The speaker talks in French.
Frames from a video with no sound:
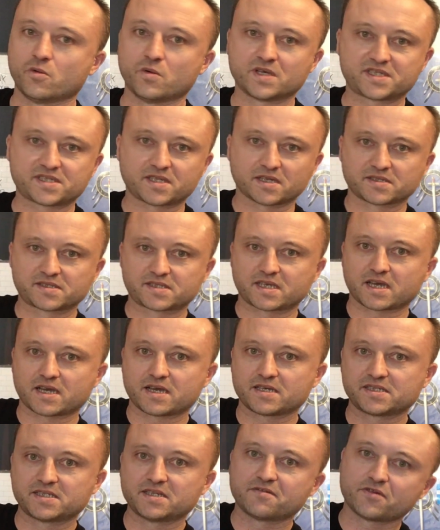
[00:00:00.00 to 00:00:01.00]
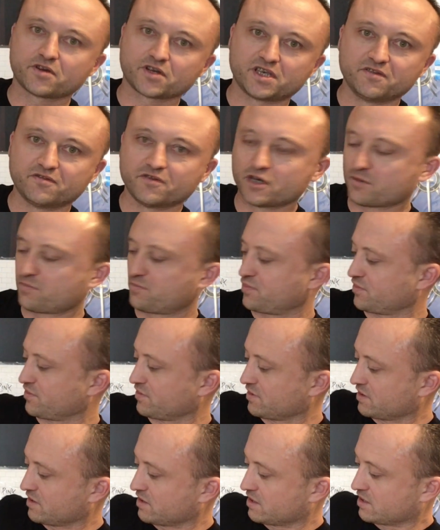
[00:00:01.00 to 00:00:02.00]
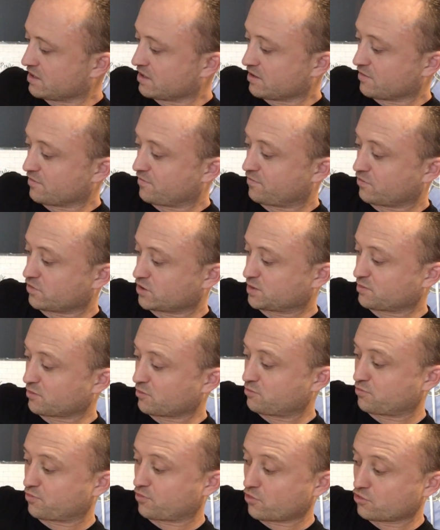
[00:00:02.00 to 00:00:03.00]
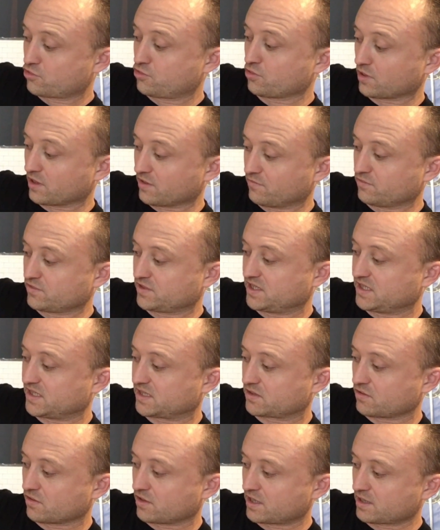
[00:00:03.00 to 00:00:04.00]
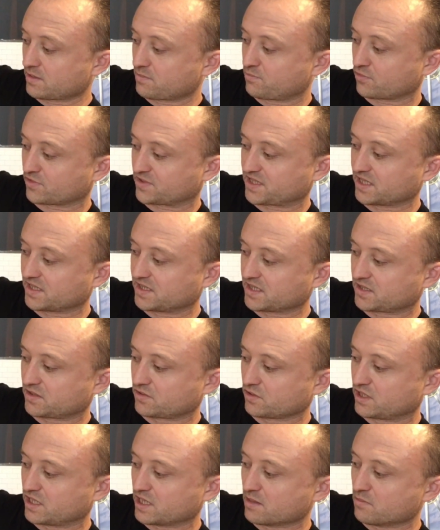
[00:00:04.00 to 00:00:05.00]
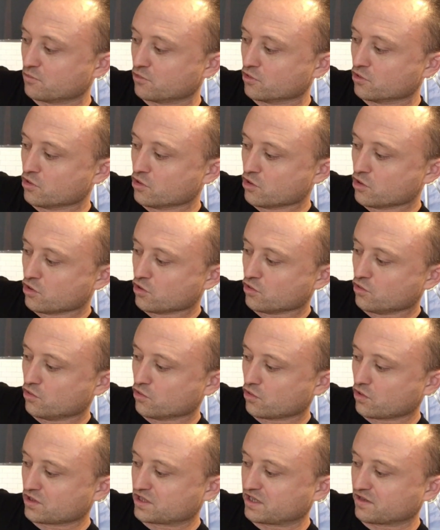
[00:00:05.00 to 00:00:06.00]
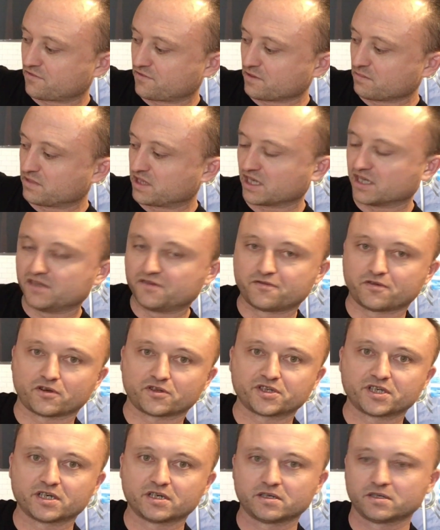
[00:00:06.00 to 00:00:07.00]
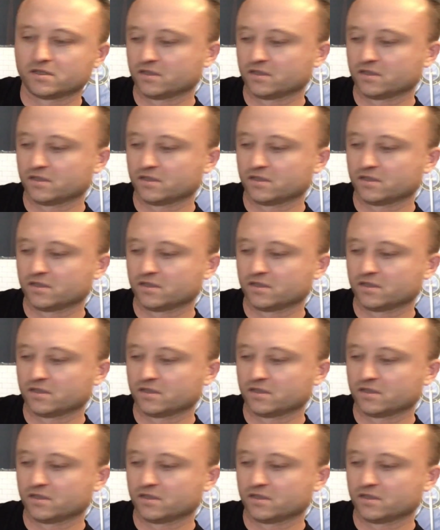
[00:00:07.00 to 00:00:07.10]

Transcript: Western Skies, Never Give Up, Franchement, procurez-vous ce disque-là pour celles et ceux qui aiment le, rock FM californien.